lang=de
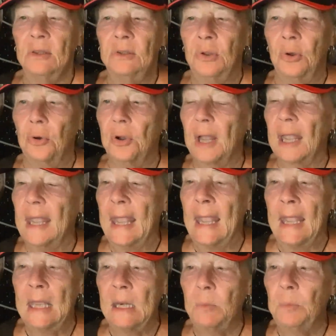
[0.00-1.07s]
Doch
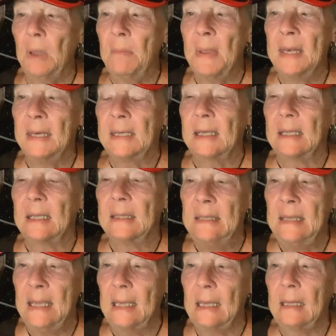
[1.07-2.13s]
er bemerkt
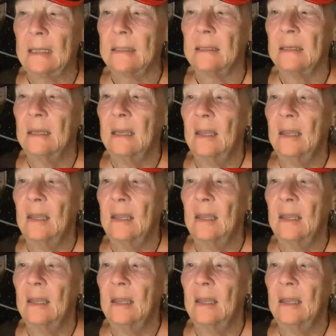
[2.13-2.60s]
nicht,